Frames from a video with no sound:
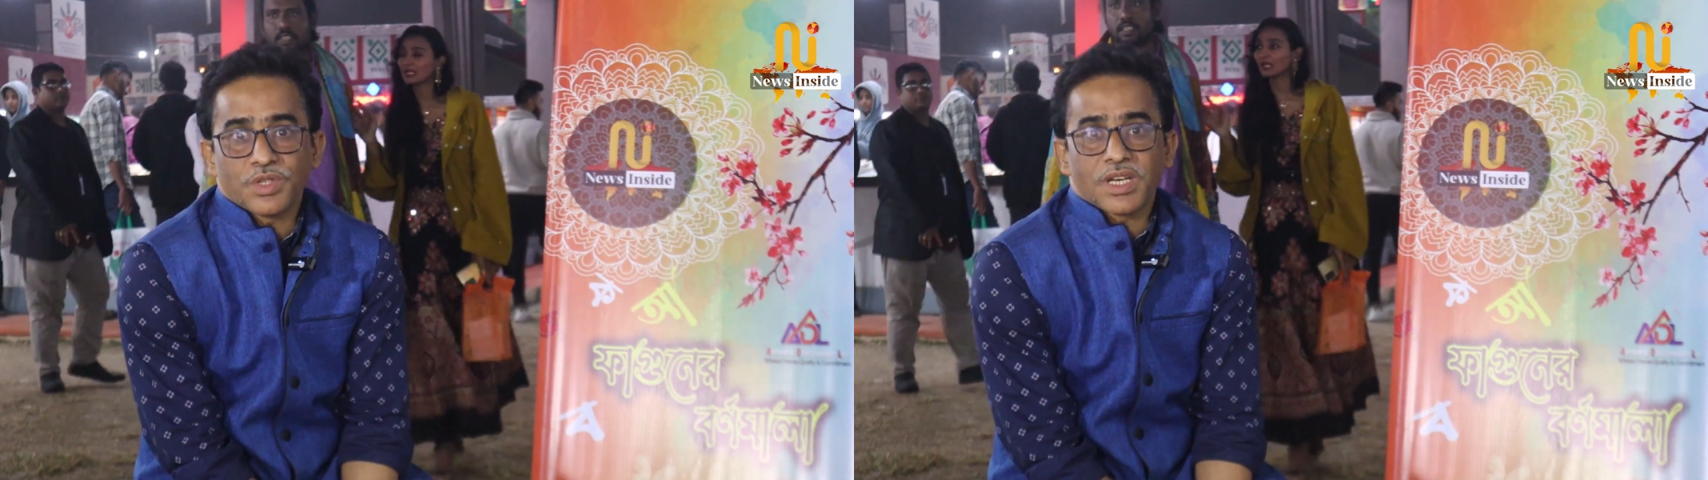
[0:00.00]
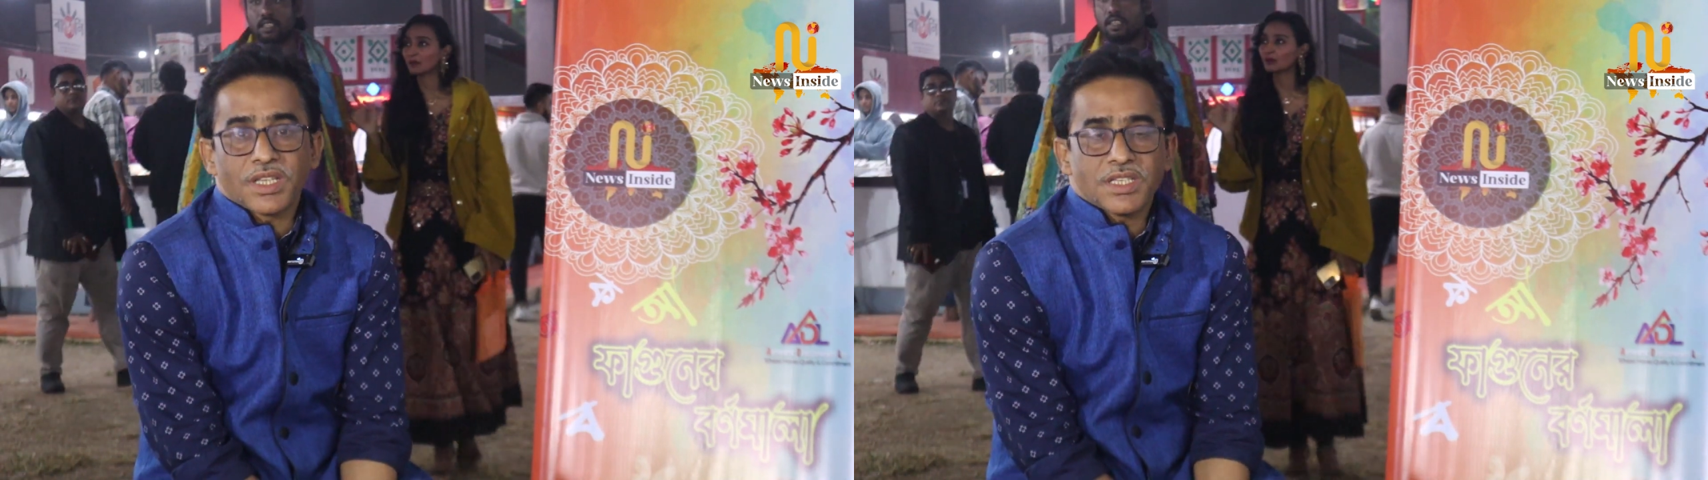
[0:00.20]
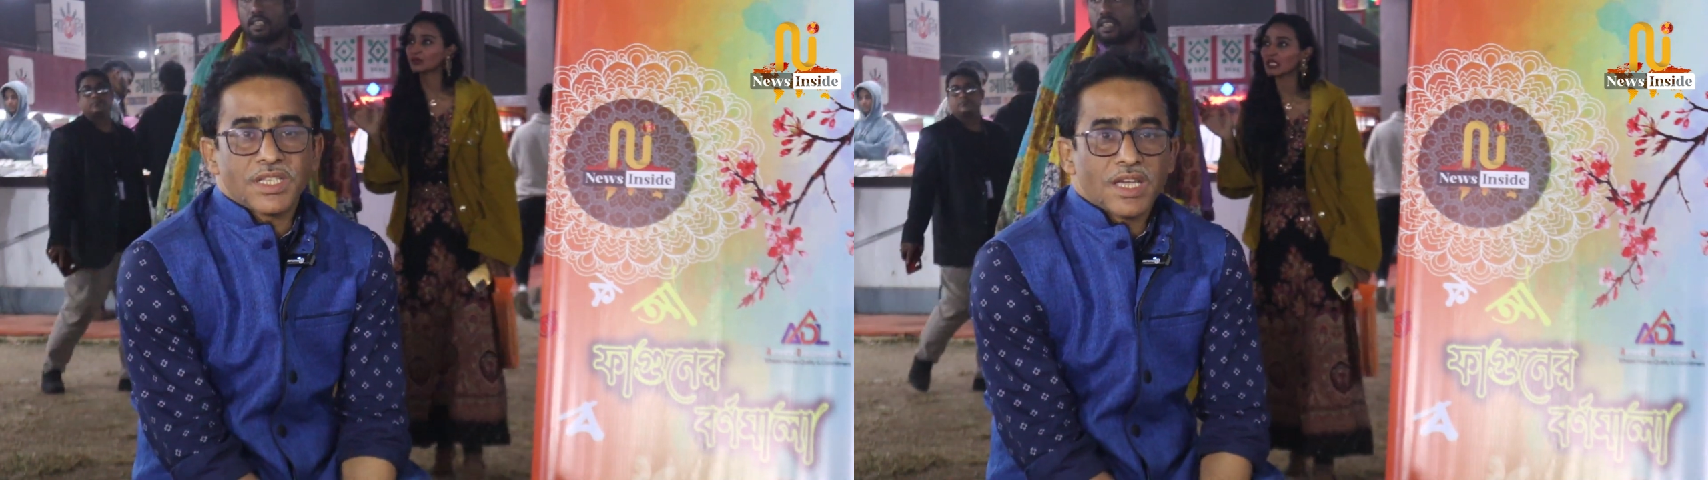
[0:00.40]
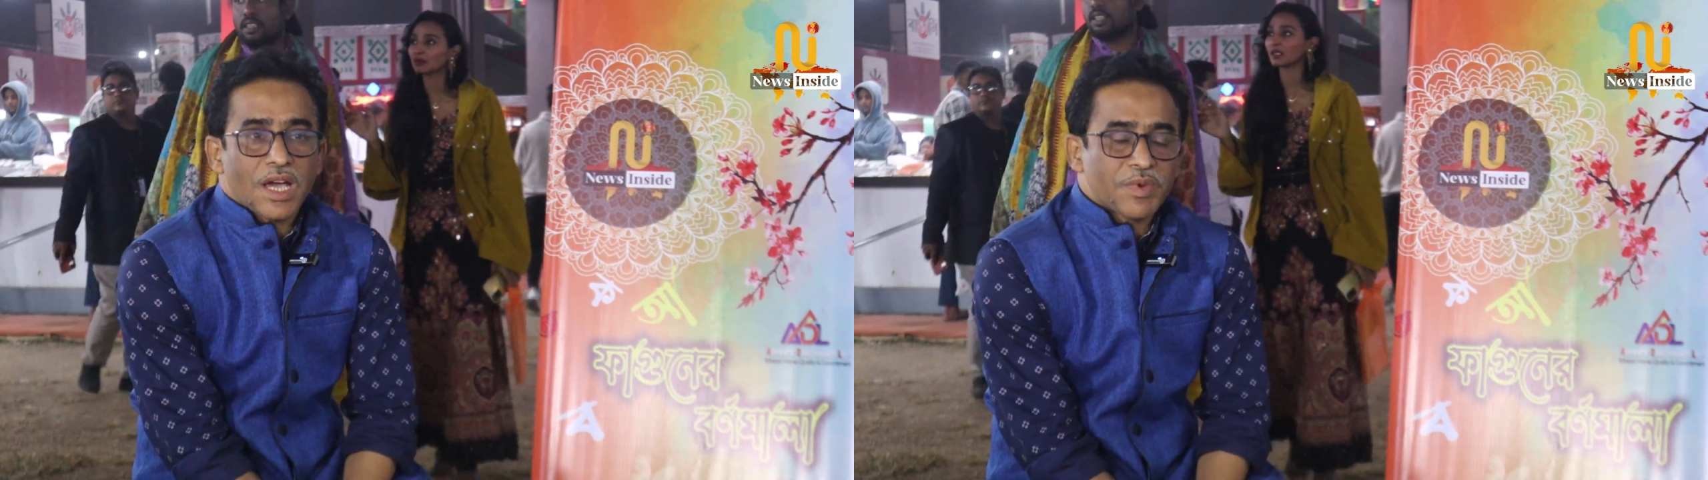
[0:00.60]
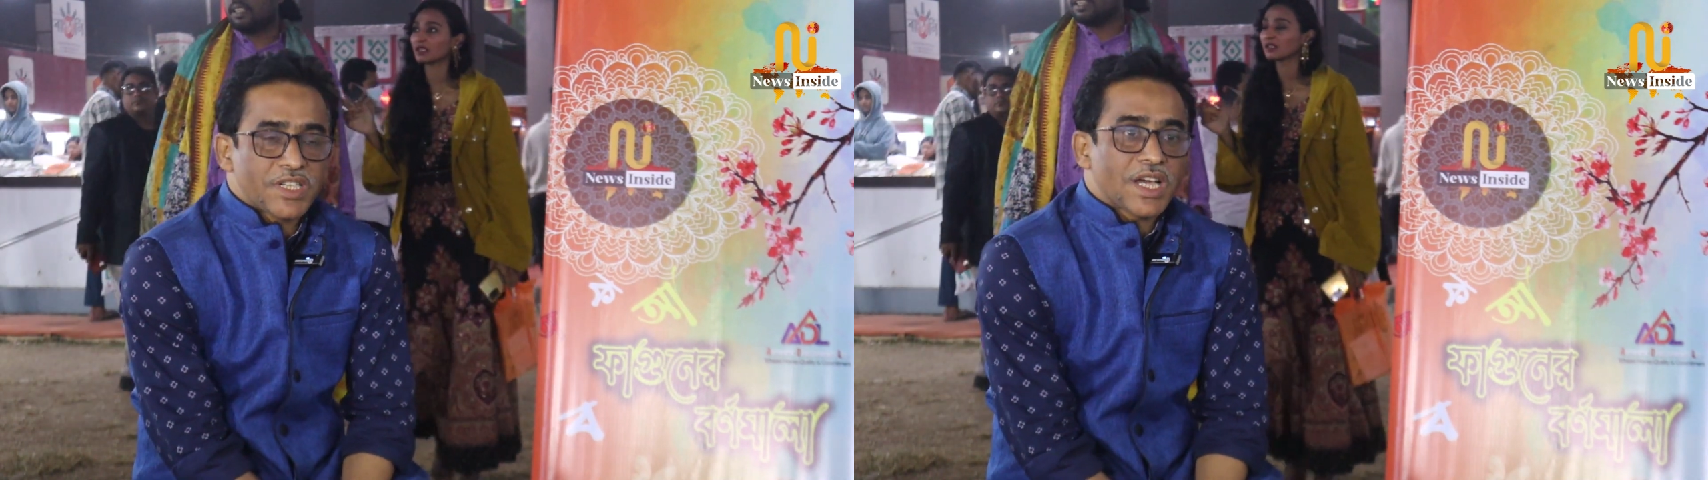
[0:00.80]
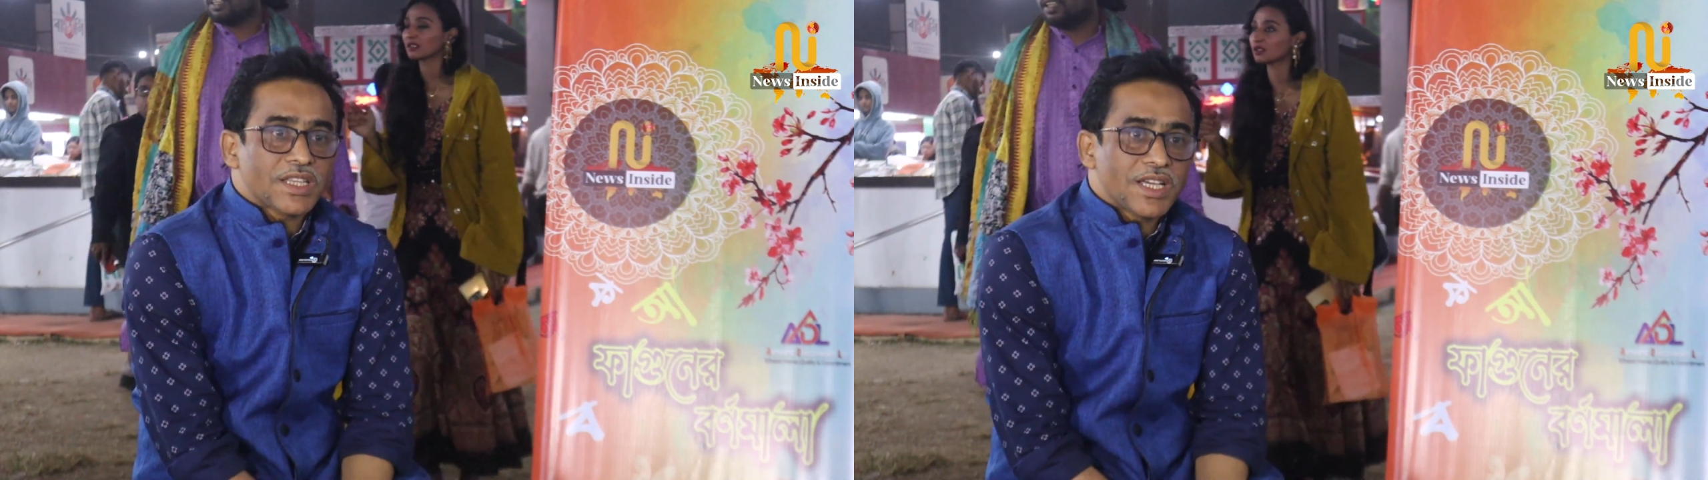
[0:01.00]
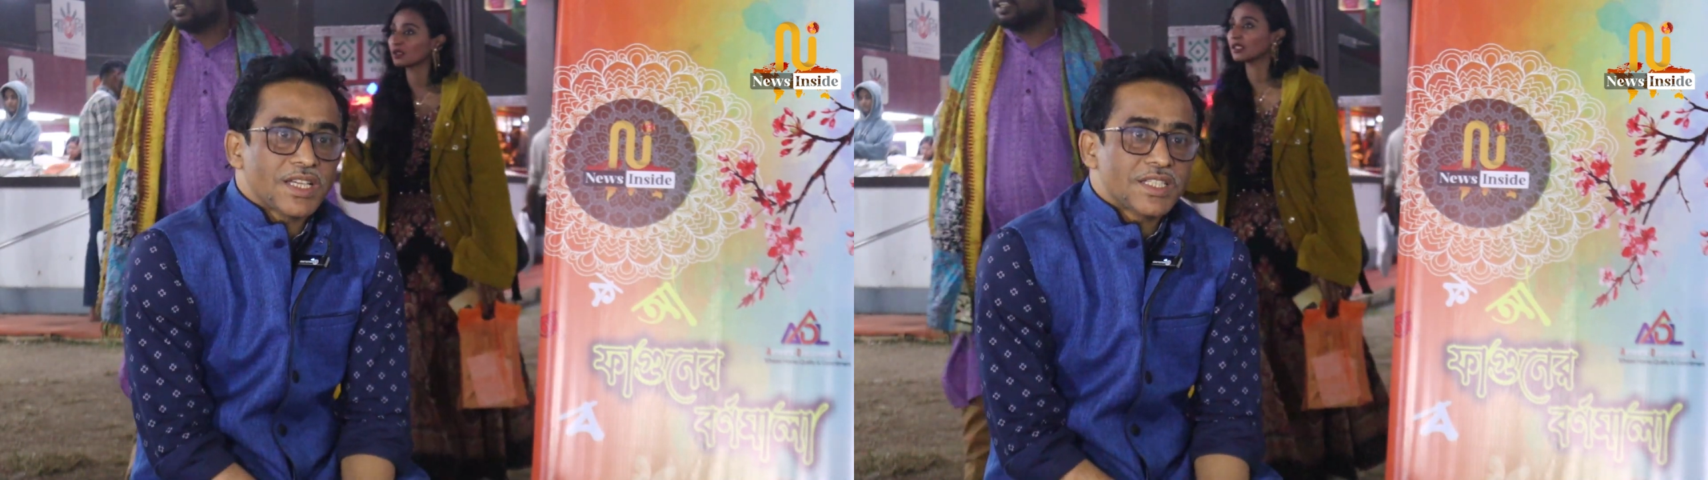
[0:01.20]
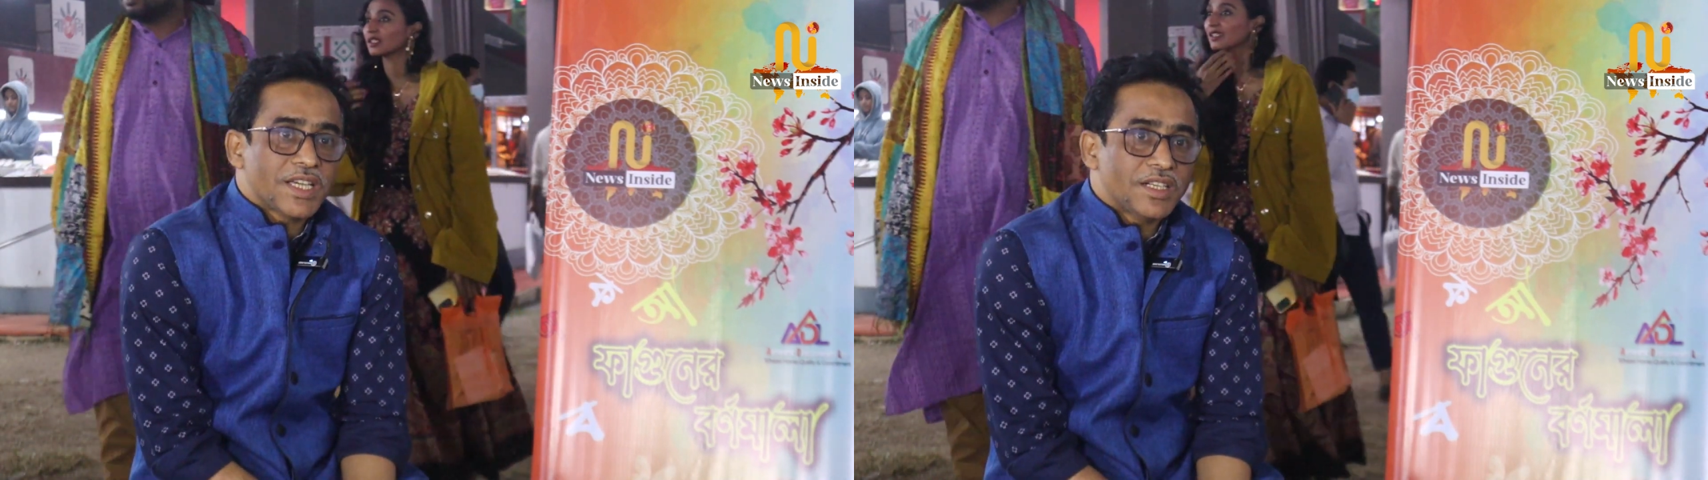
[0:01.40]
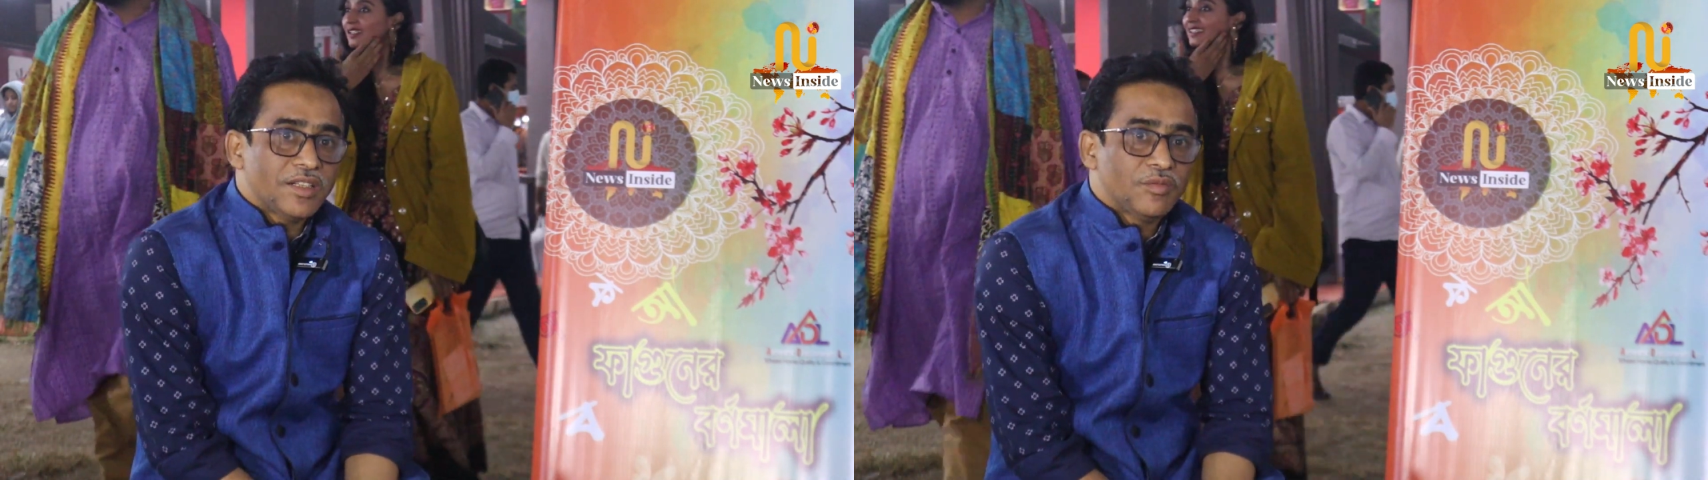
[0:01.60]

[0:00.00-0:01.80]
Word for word: জানাচ্ছি আমার সাথে আছেন